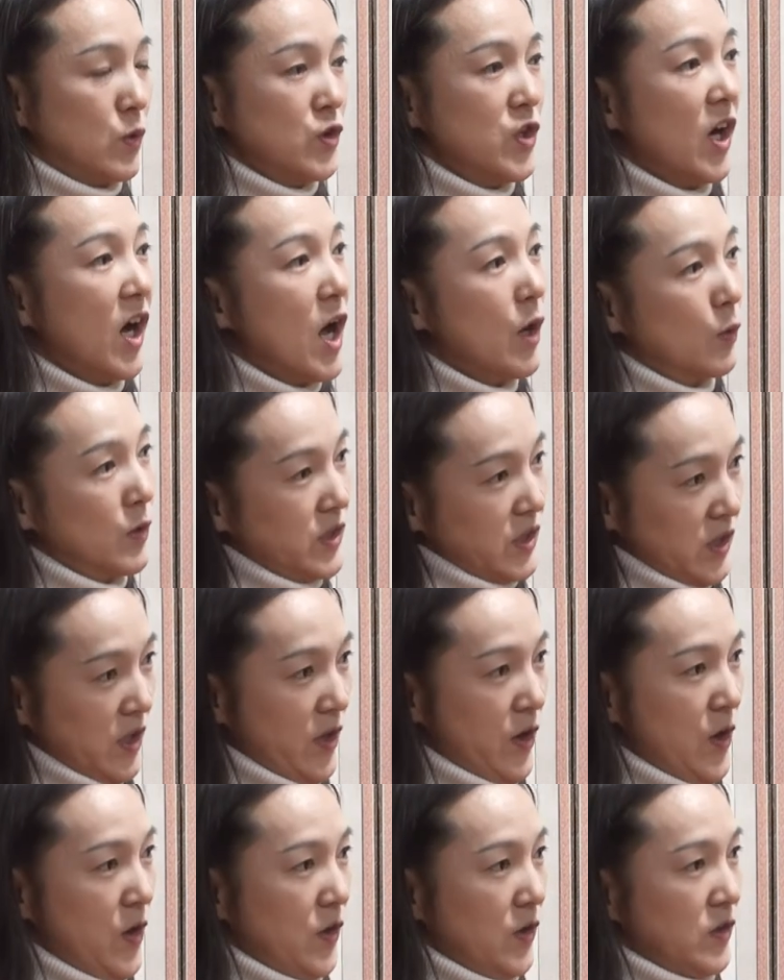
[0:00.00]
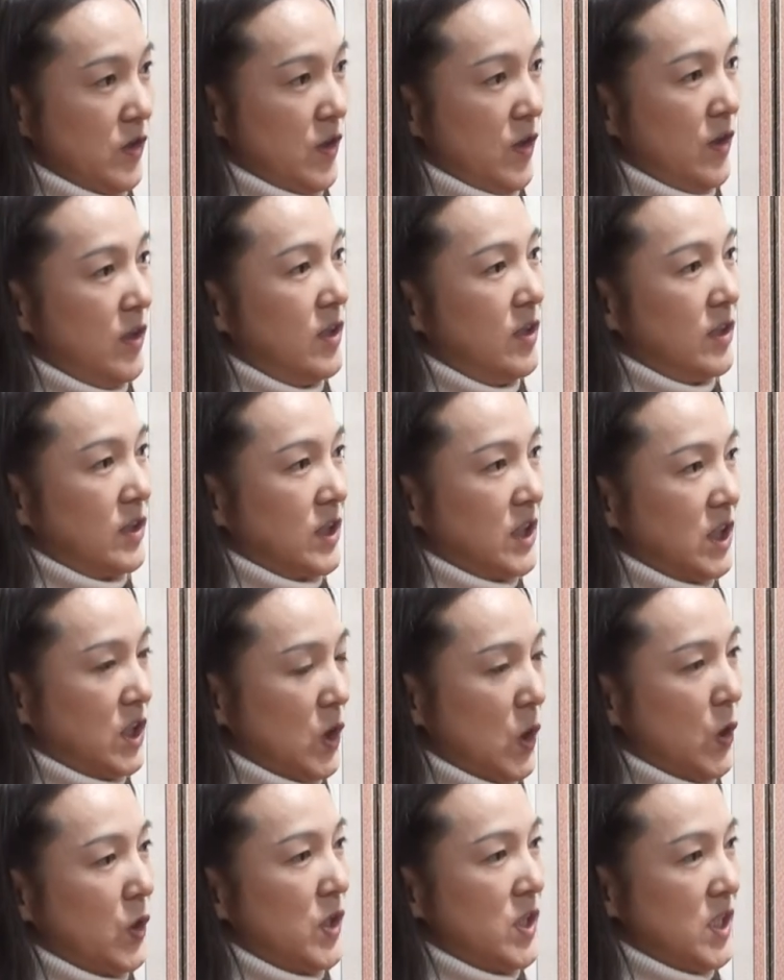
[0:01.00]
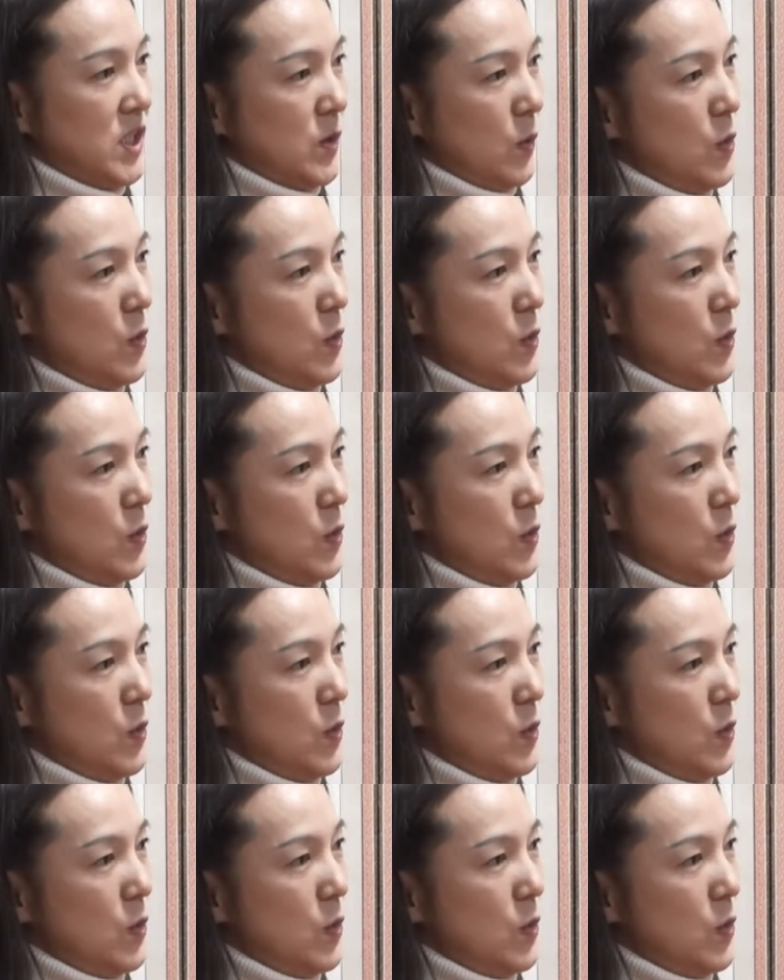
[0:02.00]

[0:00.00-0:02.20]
구상하고 있어요. 그래서 아. 그거를